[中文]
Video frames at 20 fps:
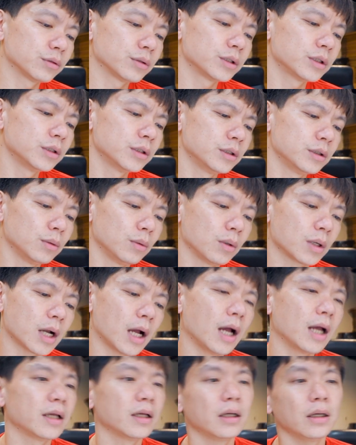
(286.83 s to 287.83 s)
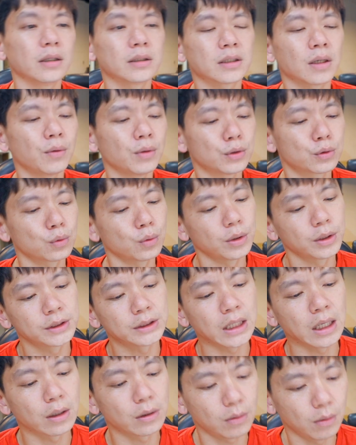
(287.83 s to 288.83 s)
就是我刚才也稍微做了一
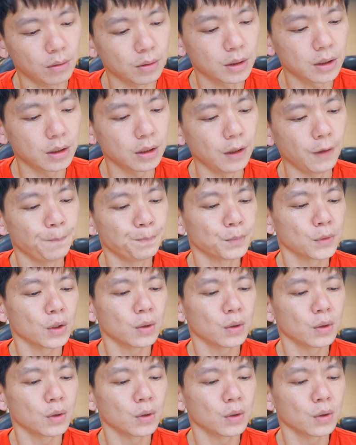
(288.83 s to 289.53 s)
下功课。